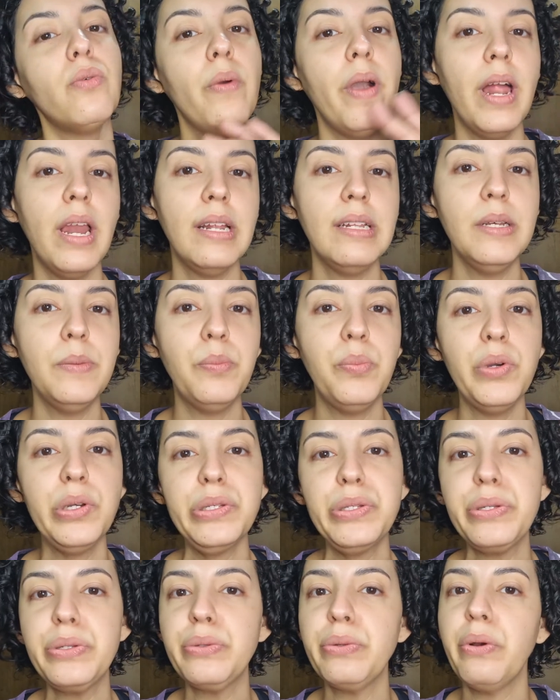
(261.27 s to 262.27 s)
ela
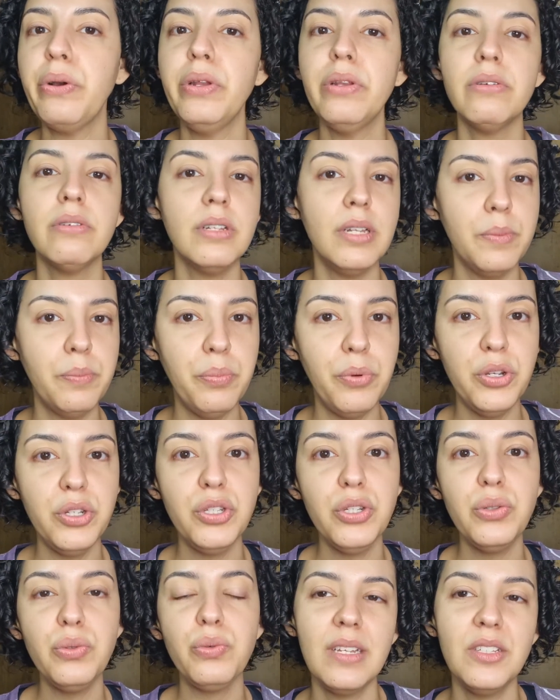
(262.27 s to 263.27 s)
depois do tônico, depois de
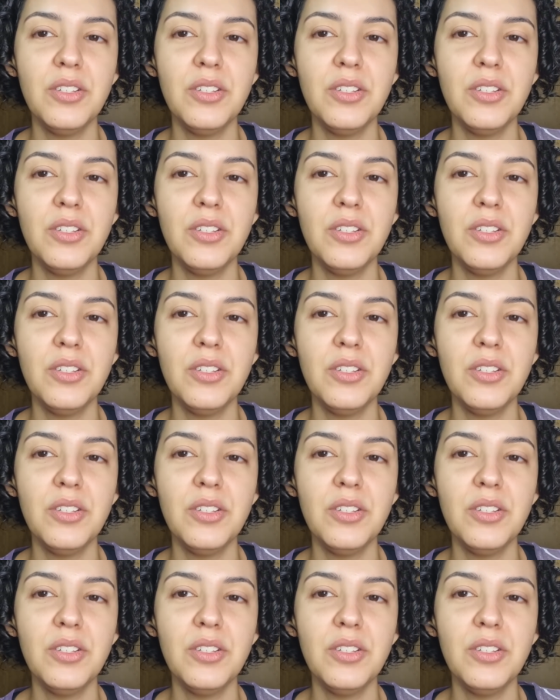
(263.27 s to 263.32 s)
tudo.